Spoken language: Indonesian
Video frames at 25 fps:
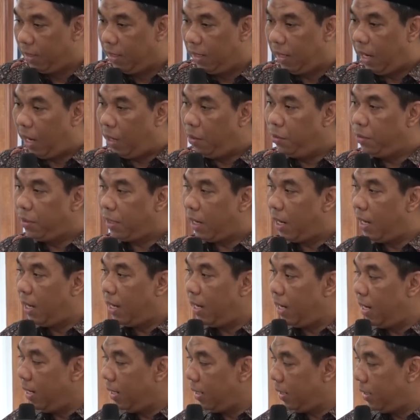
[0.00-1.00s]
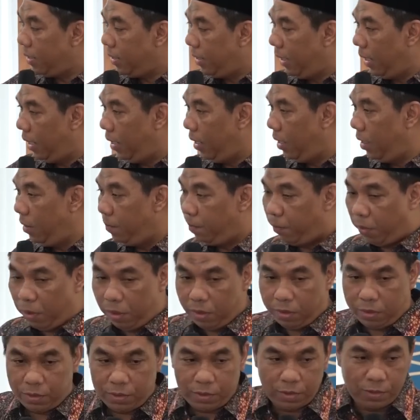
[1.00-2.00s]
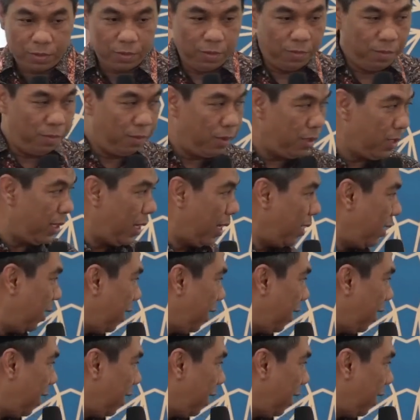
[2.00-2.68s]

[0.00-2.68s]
Lalu saya yang kecil ini polos, umur saya